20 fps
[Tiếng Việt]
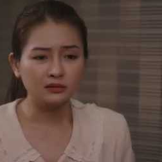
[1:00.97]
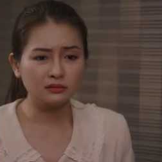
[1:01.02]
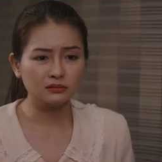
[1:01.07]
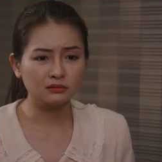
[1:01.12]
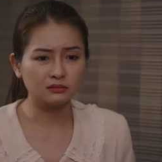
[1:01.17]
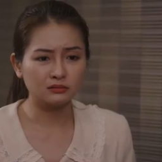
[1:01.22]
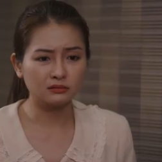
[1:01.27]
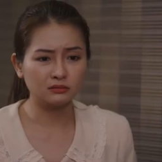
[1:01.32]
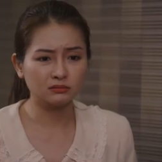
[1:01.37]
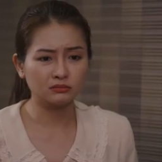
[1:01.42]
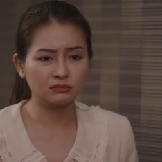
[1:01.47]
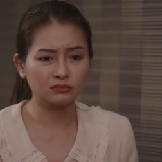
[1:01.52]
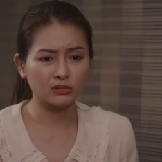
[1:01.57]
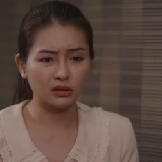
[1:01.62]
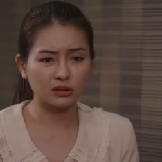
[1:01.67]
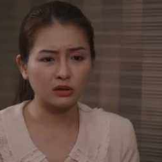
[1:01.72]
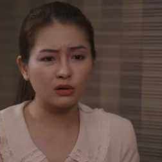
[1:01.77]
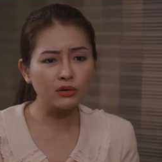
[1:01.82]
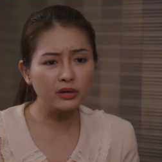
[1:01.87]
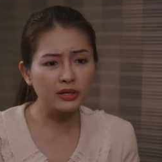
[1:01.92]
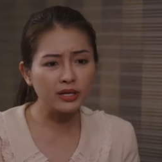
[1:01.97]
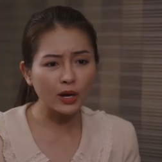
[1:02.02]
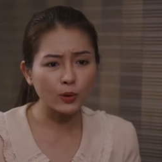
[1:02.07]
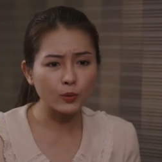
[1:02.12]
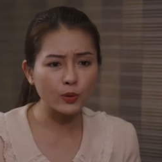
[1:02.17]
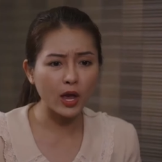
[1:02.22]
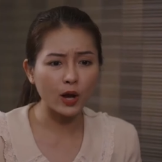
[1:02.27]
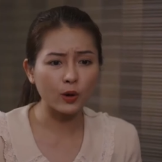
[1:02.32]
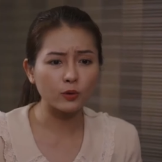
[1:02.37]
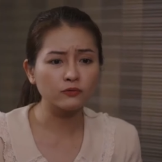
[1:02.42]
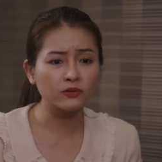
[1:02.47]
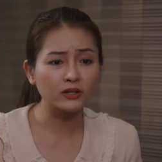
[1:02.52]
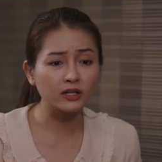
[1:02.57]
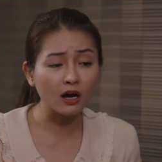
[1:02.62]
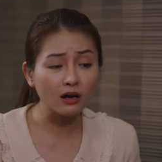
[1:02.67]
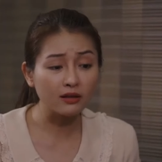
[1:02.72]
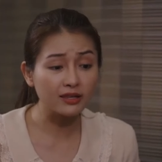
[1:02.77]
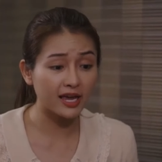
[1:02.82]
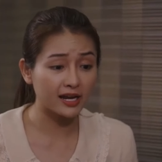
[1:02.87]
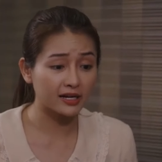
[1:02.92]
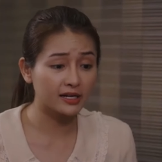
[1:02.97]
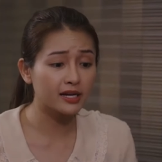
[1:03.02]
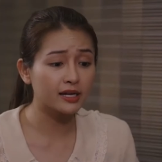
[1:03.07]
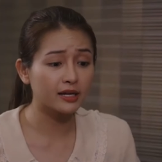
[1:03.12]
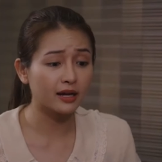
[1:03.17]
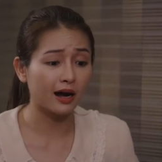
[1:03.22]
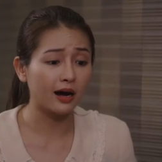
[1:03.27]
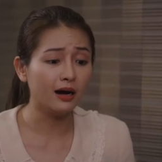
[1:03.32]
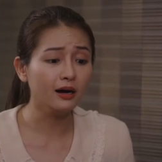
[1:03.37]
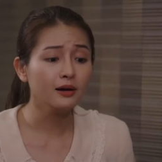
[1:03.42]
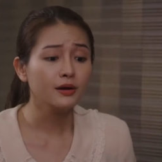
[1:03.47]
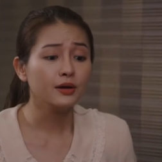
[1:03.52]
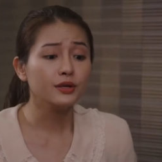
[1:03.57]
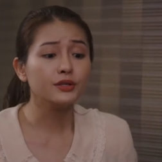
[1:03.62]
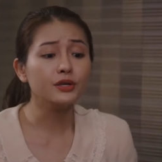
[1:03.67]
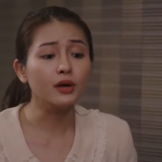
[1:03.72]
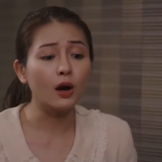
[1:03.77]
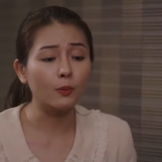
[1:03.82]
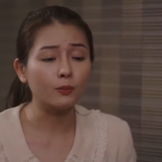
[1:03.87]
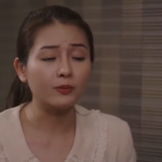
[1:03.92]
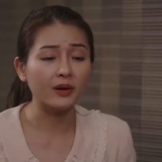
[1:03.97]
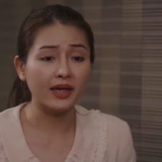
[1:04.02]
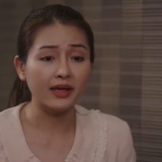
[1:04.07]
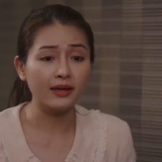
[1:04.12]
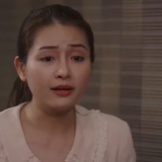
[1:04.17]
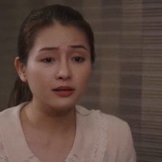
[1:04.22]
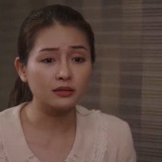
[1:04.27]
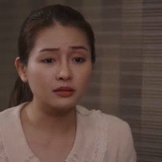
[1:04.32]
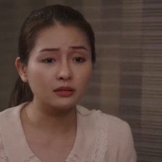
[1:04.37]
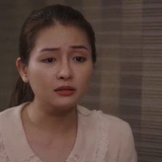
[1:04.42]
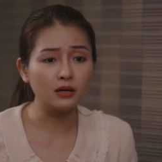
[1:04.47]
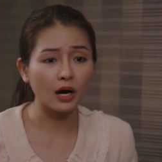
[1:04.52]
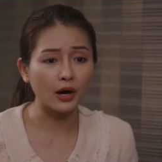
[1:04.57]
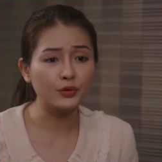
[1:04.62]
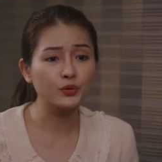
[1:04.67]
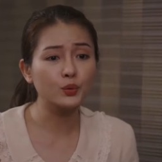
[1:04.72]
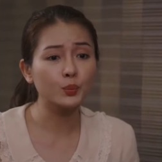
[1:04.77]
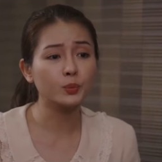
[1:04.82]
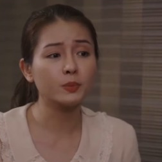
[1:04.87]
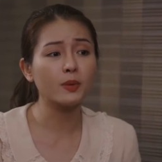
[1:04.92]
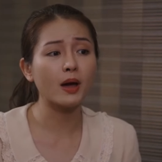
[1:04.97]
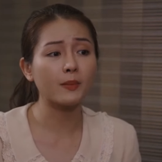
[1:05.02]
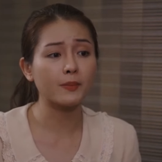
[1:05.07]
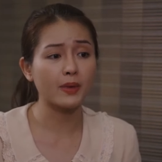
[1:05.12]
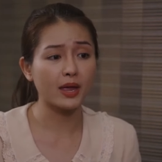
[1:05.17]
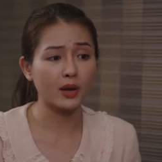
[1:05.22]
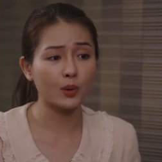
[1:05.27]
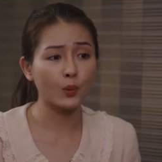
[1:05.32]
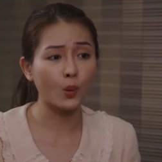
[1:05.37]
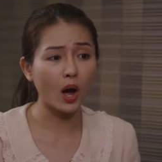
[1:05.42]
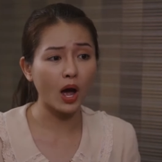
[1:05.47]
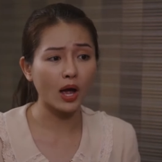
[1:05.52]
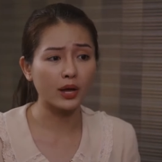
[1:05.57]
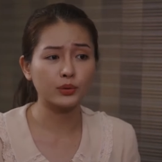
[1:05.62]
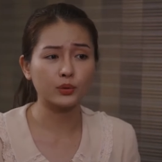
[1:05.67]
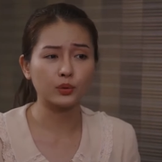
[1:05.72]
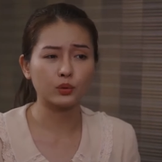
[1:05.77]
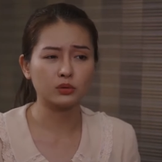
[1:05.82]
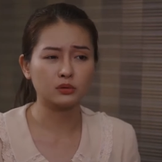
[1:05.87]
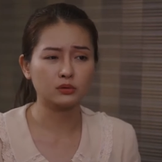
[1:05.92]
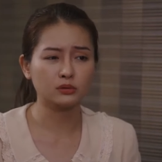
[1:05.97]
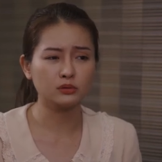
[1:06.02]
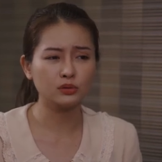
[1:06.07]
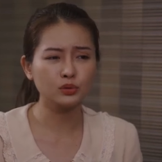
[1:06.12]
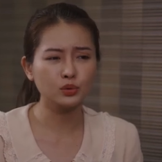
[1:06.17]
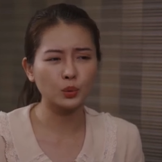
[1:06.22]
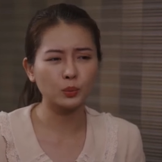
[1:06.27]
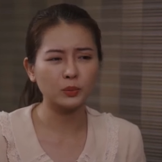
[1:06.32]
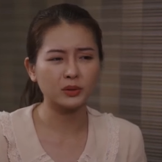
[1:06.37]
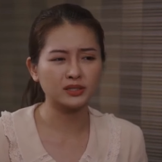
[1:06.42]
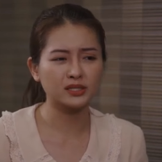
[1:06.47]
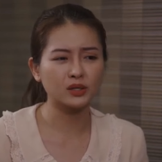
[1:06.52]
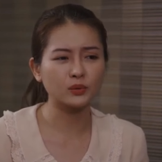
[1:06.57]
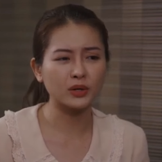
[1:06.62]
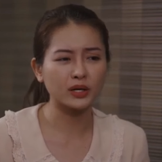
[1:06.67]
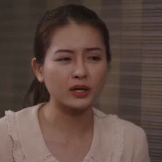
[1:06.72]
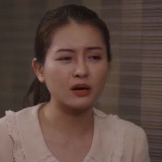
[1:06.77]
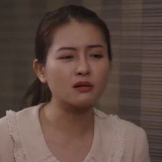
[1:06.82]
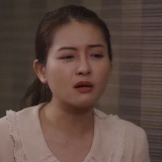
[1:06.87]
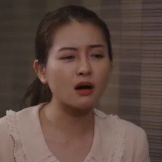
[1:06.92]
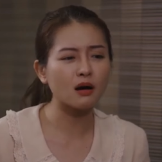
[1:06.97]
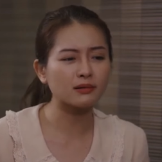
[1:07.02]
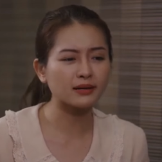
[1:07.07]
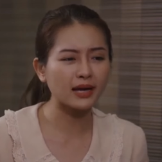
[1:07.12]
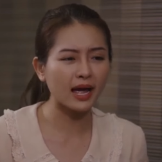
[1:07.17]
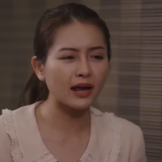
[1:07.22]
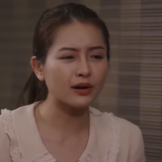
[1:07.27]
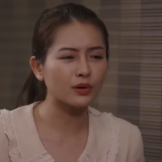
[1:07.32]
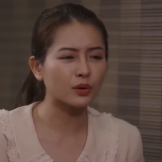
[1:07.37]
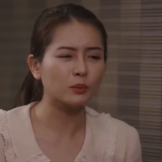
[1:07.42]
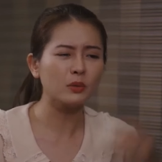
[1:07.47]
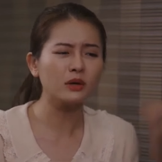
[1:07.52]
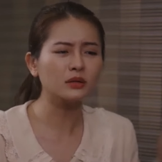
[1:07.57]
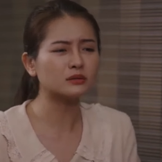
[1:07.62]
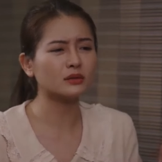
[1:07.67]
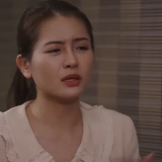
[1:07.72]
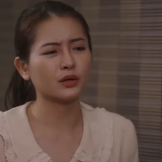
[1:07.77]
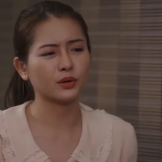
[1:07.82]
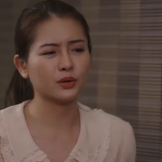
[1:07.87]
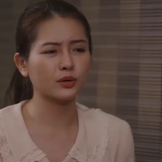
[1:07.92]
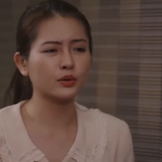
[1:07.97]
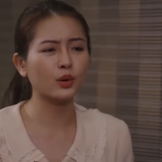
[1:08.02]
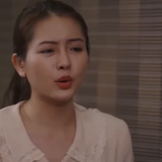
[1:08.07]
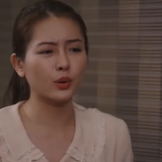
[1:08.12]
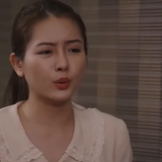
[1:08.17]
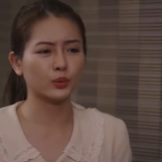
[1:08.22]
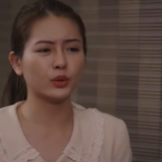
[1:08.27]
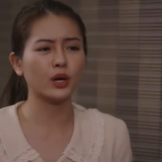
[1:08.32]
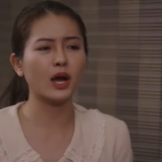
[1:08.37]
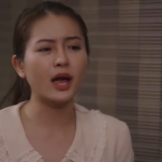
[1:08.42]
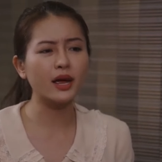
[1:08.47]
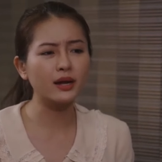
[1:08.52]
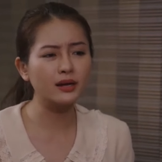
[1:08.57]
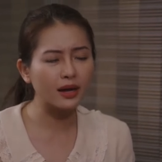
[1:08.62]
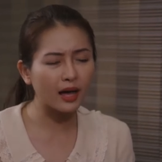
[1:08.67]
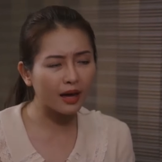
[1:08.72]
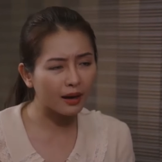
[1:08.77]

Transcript: ừ, thì cưới nhau về cũng phải có nhà riêng ở, chứ không lẽ cứ ở chung với ba mẹ hoài rồi nói chung là sau này có con cái rồi bất tiện nhiều cái